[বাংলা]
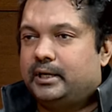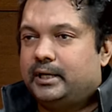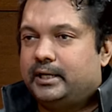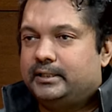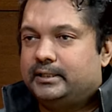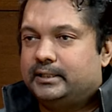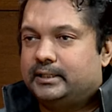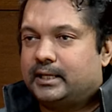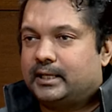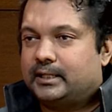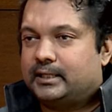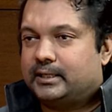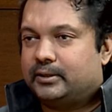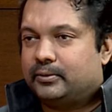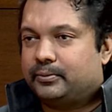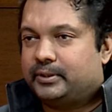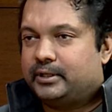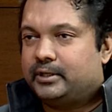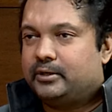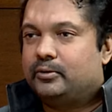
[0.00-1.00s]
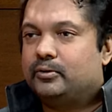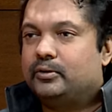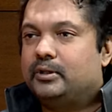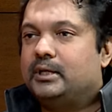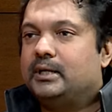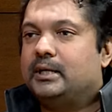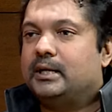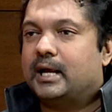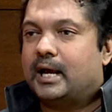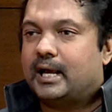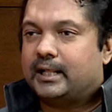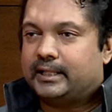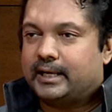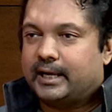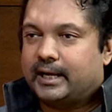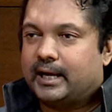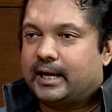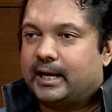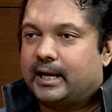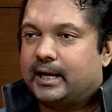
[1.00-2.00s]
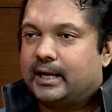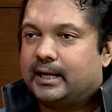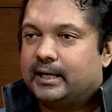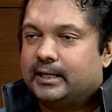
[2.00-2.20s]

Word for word: এই যে তাদের দীর্ঘদিন না দেখা